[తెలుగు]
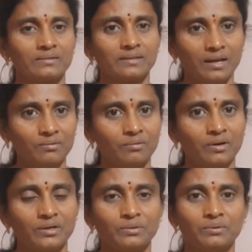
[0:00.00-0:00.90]
తను
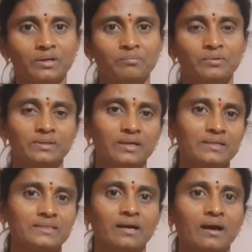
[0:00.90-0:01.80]
కట్టుకున్నప్పుడు
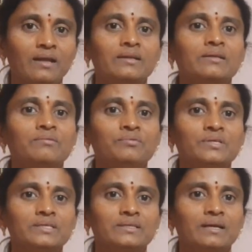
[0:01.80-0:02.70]
తనకు చాలా రిలీఫ్
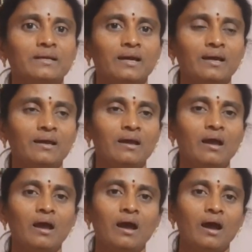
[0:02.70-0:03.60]
వచ్చిందంట
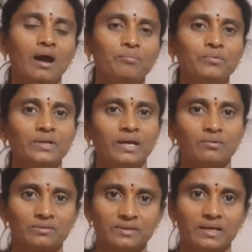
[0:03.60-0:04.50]
అప్పుడు
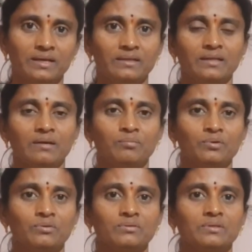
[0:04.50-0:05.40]
నాకు ఒకసారి ఇలా
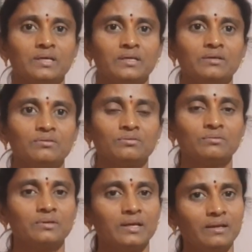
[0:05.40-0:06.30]
తలపోటు వస్తుందని
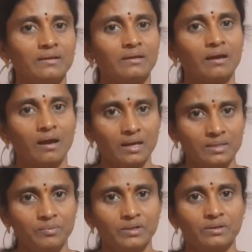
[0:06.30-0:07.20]
ఏడుస్తుంటే
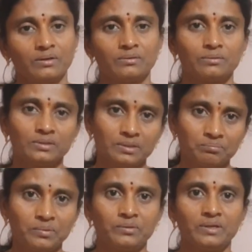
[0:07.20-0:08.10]
ఆందమాకులు కట్టుకో
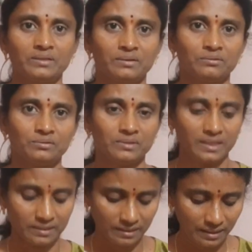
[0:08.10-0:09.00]
తప్పకుండా
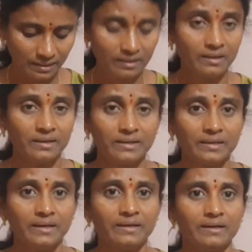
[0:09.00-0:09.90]
తగ్గుతుందండి
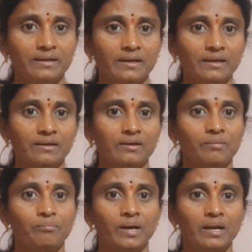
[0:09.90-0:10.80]
ఇదేంటంటే
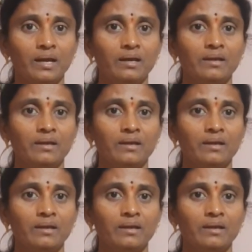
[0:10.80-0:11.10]
మన